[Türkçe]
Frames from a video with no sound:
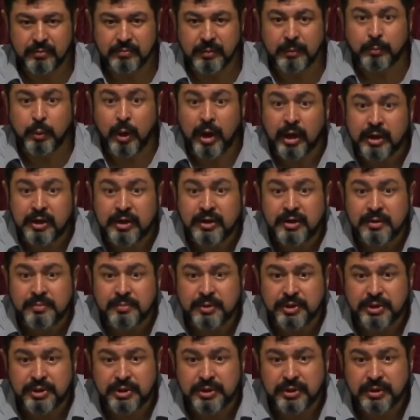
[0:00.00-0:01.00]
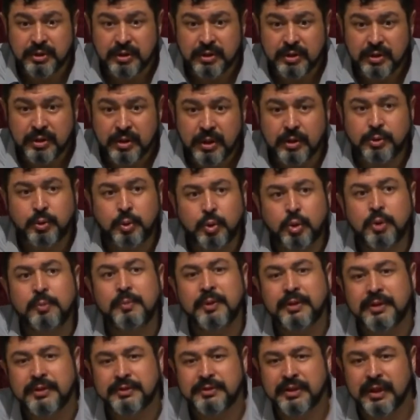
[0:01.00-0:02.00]
Ve bu akılmış. E,
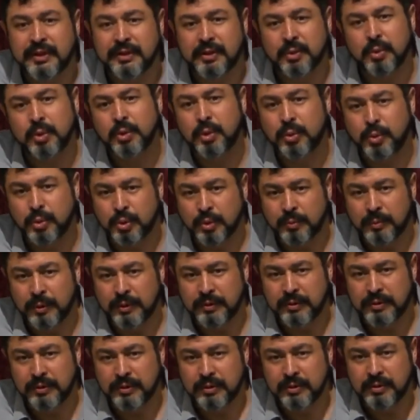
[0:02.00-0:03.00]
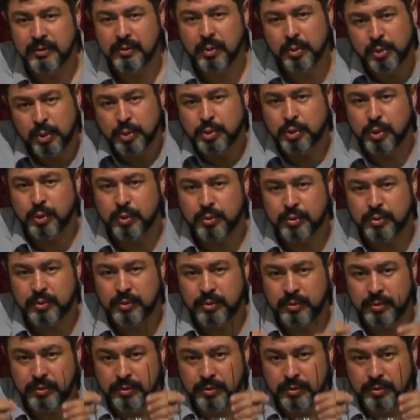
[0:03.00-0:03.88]
yürümedi zaten, o da yürümedi. O da çöktü.